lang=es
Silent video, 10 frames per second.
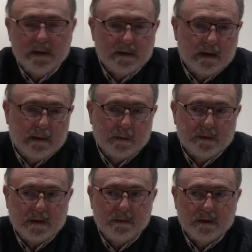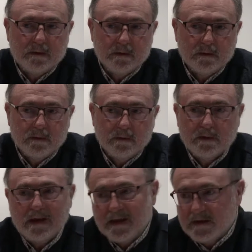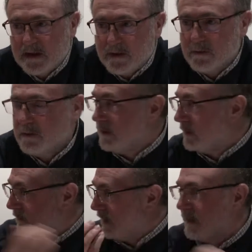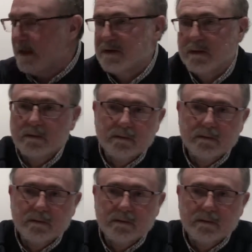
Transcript: del aprovechamiento del castaño en, caso.